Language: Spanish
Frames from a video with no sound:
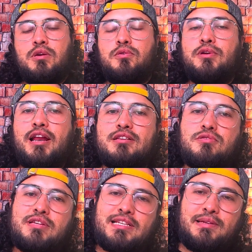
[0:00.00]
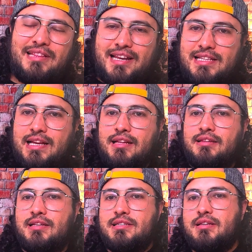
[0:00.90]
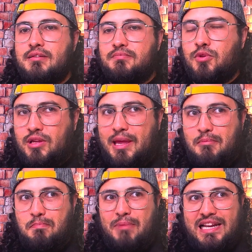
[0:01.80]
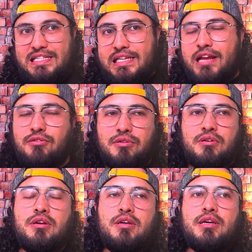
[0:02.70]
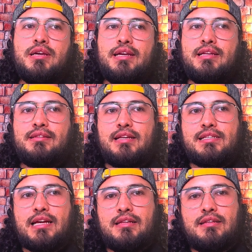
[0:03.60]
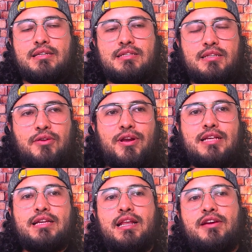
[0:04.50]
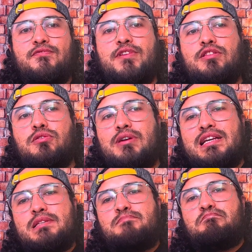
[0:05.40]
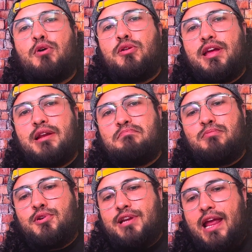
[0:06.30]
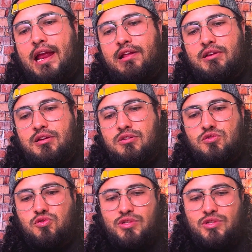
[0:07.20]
Una de las cosas interesantes que me parecieron interesantes de ver la serie de Fito es poder poner sus